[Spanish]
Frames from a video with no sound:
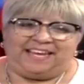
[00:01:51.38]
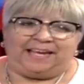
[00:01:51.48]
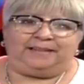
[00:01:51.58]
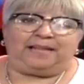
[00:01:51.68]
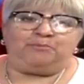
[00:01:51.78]

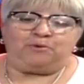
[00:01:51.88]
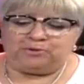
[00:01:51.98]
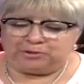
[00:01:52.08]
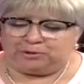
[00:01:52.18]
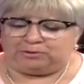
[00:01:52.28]

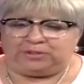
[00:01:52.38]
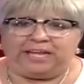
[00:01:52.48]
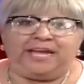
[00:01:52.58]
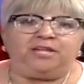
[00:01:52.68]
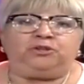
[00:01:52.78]
Estamos
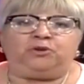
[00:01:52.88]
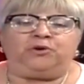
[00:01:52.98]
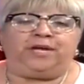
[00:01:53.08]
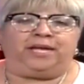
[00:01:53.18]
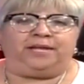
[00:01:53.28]

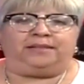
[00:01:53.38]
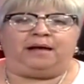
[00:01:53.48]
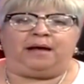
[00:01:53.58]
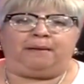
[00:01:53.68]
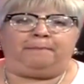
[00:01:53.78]
contentos en
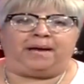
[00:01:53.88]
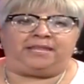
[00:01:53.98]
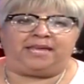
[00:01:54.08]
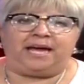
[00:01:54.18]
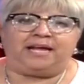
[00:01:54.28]
esta
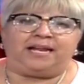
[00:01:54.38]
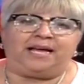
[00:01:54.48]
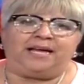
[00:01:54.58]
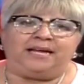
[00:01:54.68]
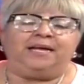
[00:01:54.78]
mañana,